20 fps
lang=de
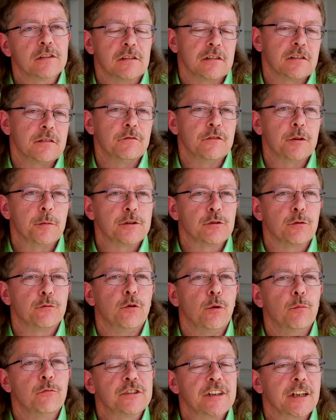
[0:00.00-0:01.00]
Da also sind wir so
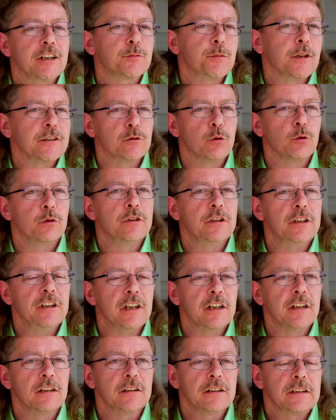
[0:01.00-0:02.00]
fünf, sechs Personen
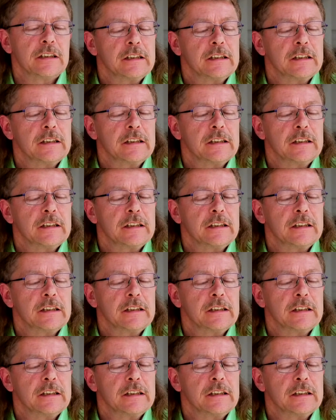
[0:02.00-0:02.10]
hier.